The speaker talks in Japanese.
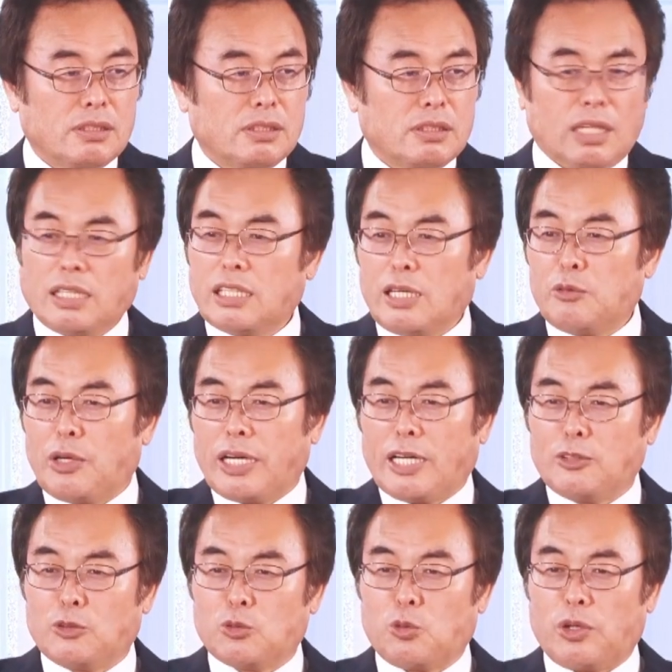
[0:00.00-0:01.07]
なんで言わない
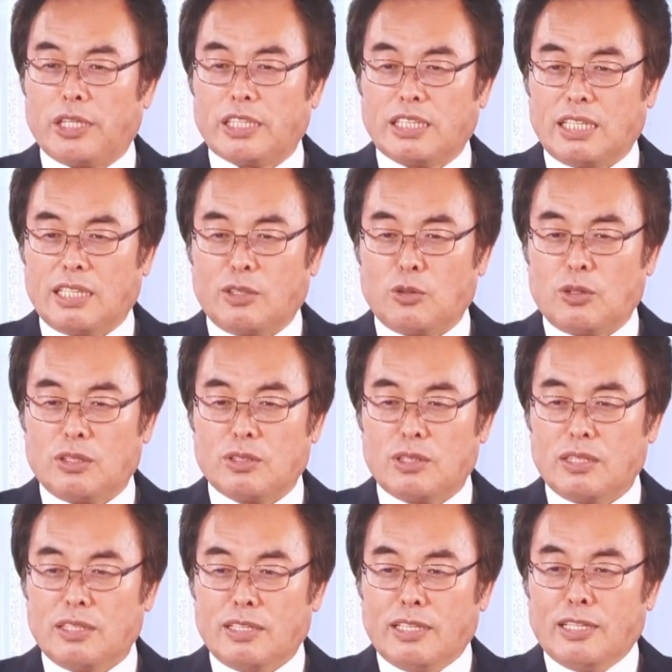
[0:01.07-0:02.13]
の隣に
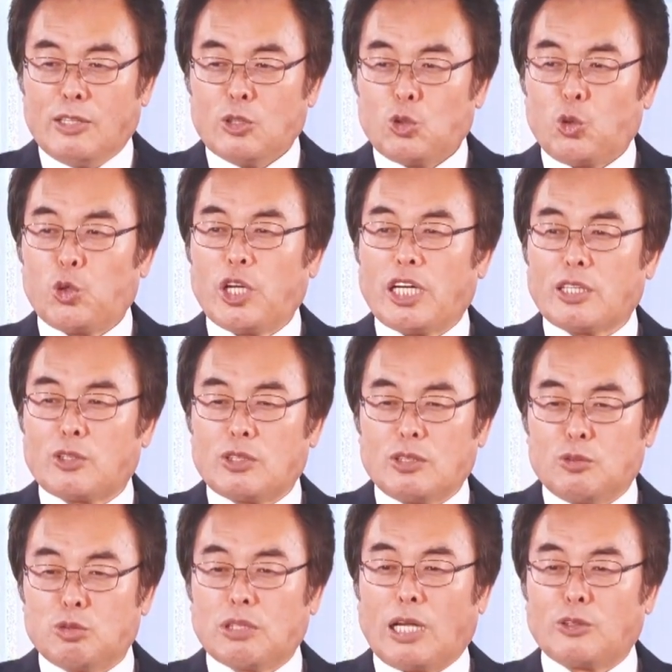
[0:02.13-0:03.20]
隣は
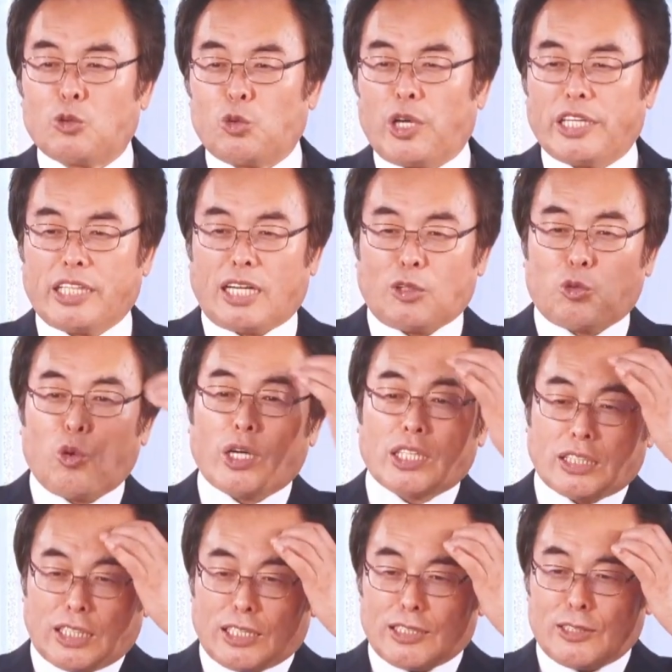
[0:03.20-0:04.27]
普段隣が怖かっ
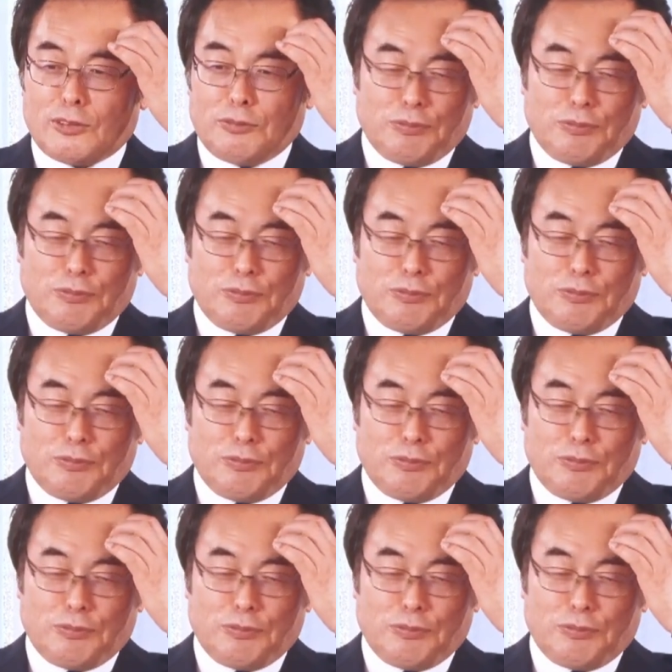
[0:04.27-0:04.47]
たからだよ